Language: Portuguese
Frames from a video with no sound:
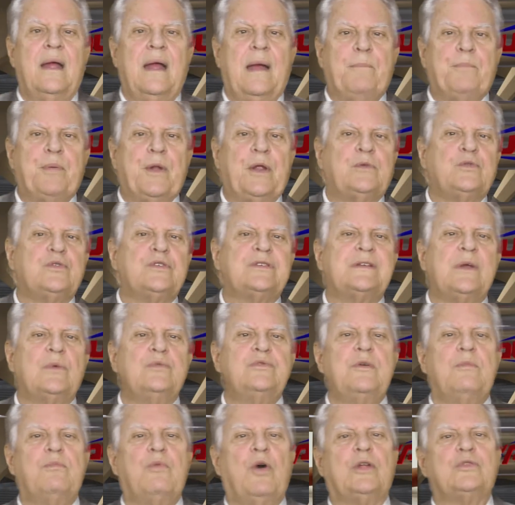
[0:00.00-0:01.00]
A
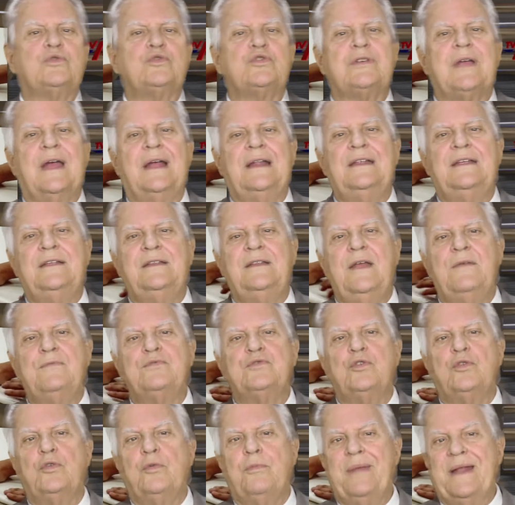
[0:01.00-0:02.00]
produção de motos Harley
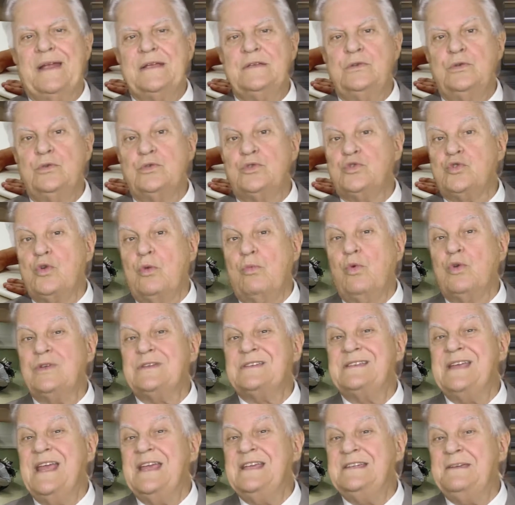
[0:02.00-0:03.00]
Davidson no Brasil somou
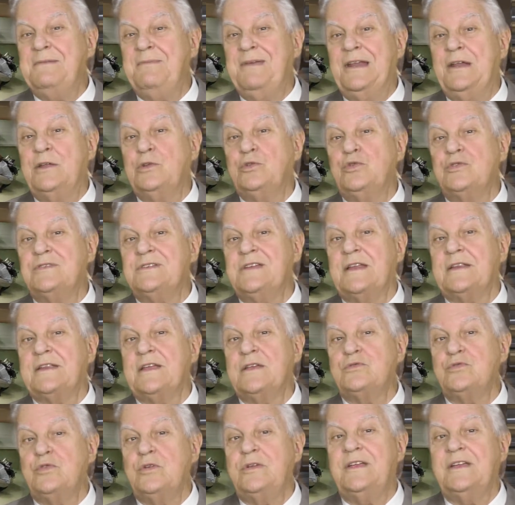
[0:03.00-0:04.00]

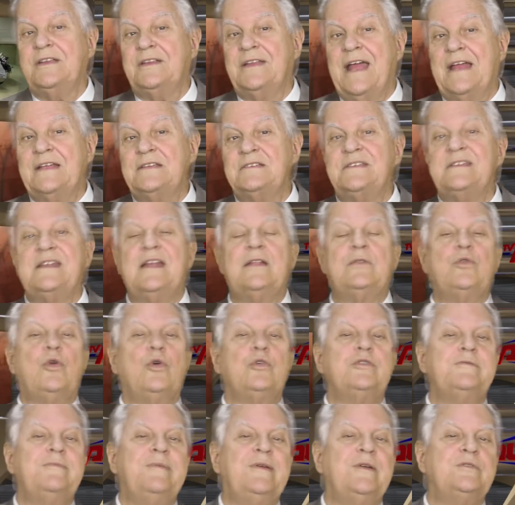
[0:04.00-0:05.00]
6.200 unidades em
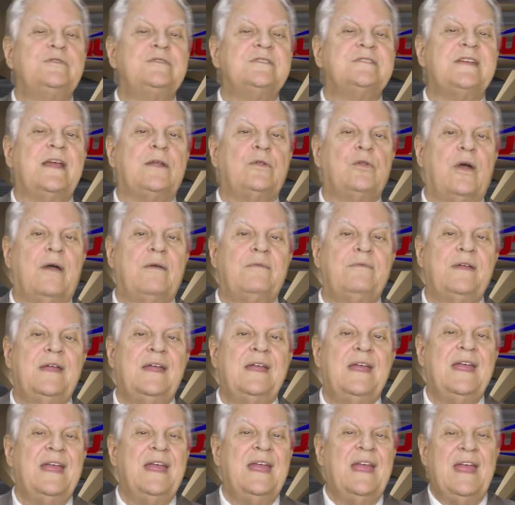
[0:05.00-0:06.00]
2019,
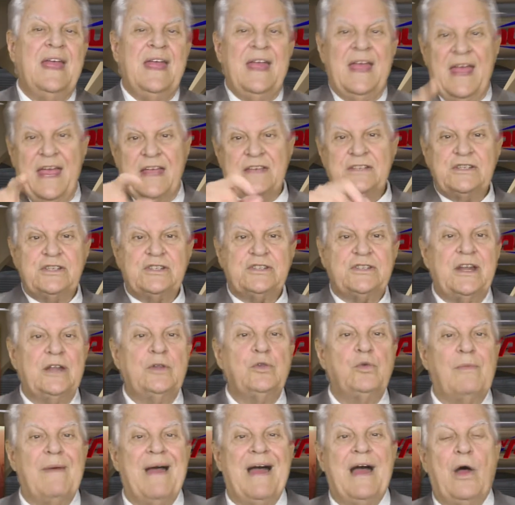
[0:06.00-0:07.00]

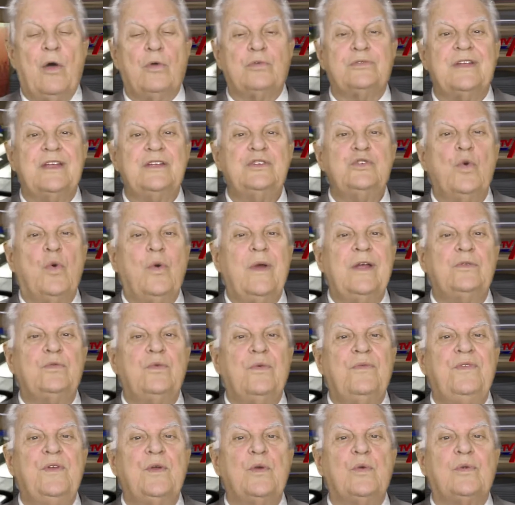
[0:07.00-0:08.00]
registrando uma alta de
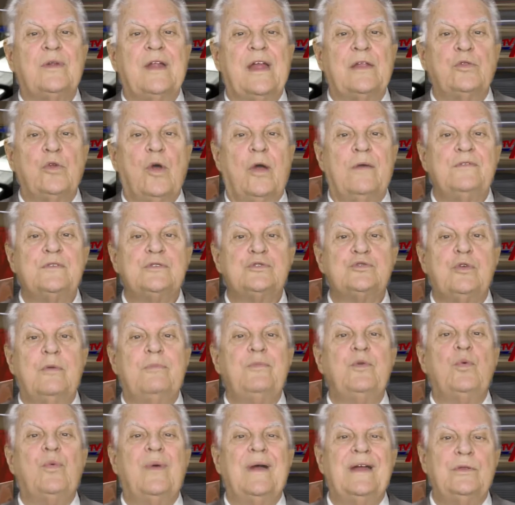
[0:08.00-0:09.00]
8,9
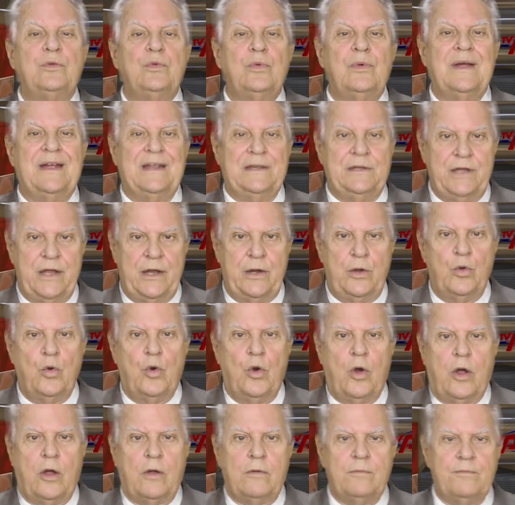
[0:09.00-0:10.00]
sobre o ano
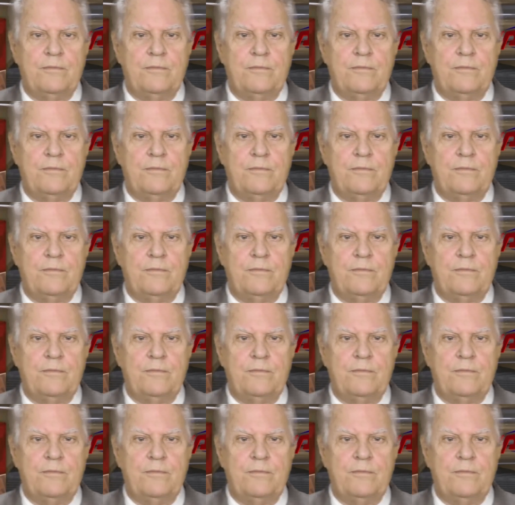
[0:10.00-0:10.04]
anterior.